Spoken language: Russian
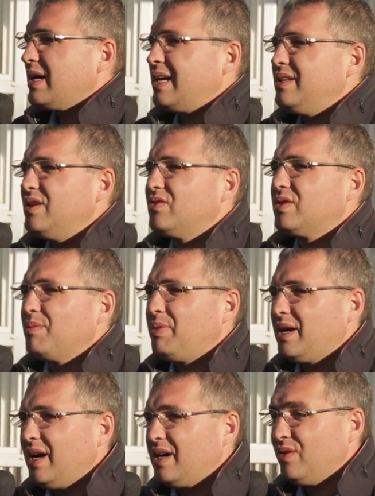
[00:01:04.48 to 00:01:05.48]
ходить в
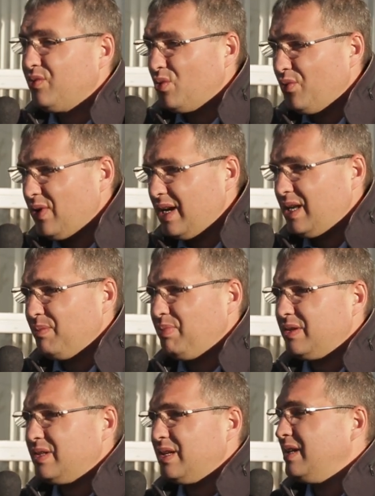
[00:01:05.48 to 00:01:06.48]
сапогах и в куфайке
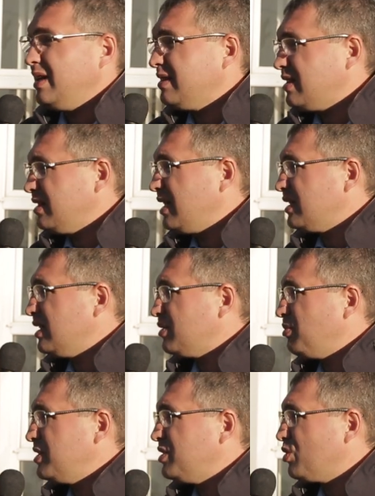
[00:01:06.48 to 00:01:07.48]
по стране, если надо,
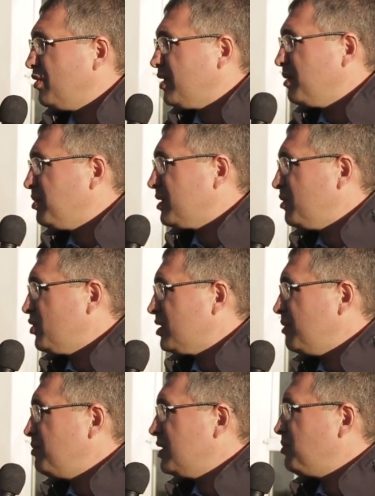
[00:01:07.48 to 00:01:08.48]
с монтировкой. Потому
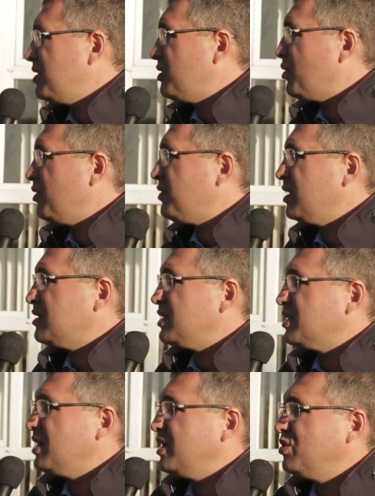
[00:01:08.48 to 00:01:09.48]
что без монтировки, к
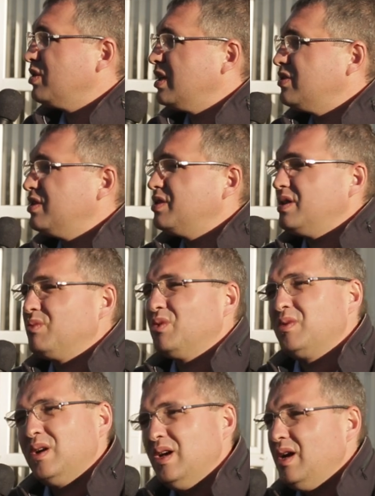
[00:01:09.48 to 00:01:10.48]
сожалению, у нас
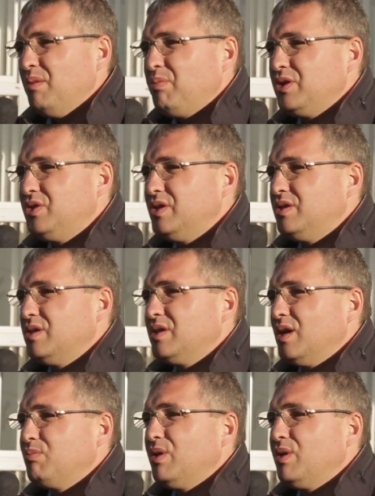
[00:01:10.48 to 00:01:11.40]
систему почистить, я